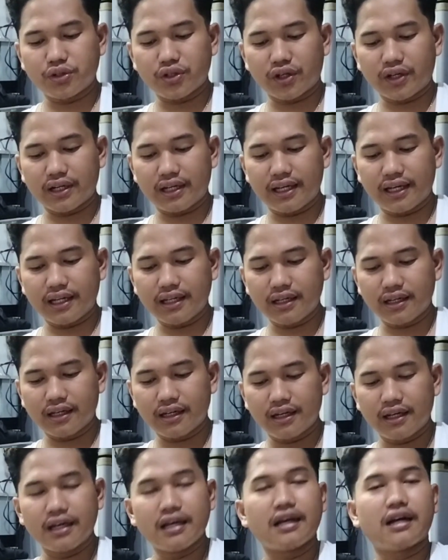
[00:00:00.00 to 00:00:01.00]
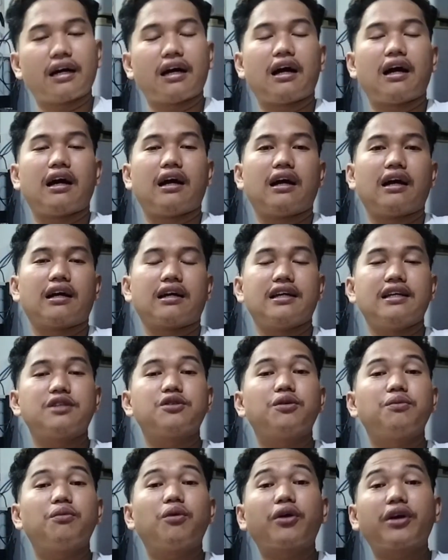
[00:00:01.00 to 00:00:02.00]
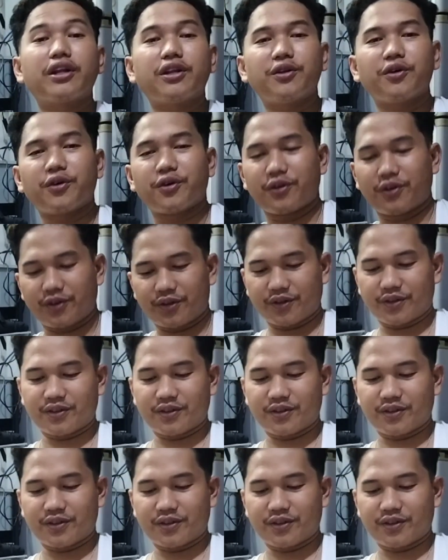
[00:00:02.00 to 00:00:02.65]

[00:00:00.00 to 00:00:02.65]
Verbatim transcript: Jerlin, uh, ah, Bukid Bukidnon.